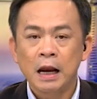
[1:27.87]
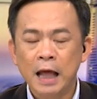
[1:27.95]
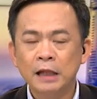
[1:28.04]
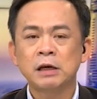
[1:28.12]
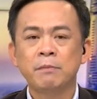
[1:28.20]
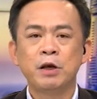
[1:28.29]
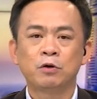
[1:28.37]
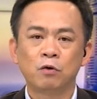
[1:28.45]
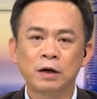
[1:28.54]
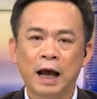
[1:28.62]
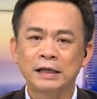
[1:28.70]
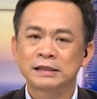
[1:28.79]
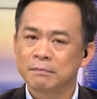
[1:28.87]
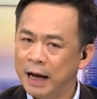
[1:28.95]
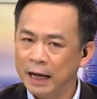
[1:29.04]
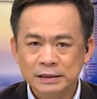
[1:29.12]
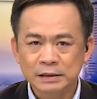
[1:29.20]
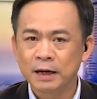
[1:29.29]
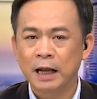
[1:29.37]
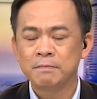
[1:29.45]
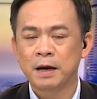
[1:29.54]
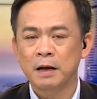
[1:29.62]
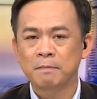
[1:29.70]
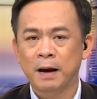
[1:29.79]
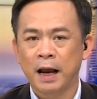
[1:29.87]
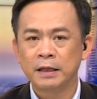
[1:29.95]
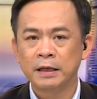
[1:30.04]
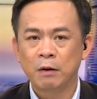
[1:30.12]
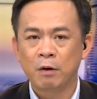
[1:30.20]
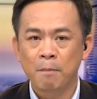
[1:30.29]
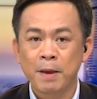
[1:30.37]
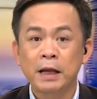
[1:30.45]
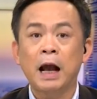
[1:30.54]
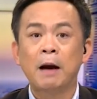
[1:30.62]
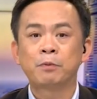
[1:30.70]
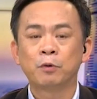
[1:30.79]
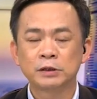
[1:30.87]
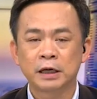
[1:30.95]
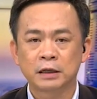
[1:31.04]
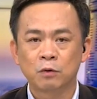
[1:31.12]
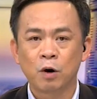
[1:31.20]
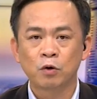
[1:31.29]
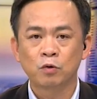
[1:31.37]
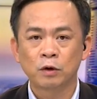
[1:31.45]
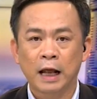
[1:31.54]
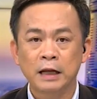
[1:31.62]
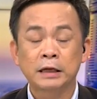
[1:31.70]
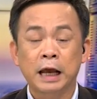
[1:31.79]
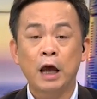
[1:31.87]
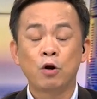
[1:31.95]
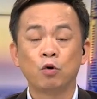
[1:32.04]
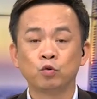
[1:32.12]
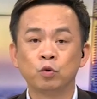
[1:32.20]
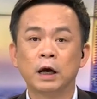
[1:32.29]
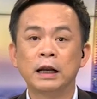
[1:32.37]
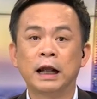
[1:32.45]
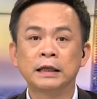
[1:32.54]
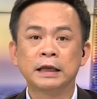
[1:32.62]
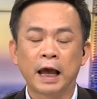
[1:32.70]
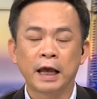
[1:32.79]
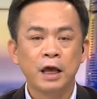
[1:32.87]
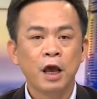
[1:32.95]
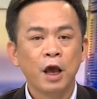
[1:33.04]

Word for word: และจะมีโครงการสำคัญสำคัญมากมายที่เรียกว่าเมกะโปรเจกต์หรือว่าโครงการการลงทุนขนาดใหญ่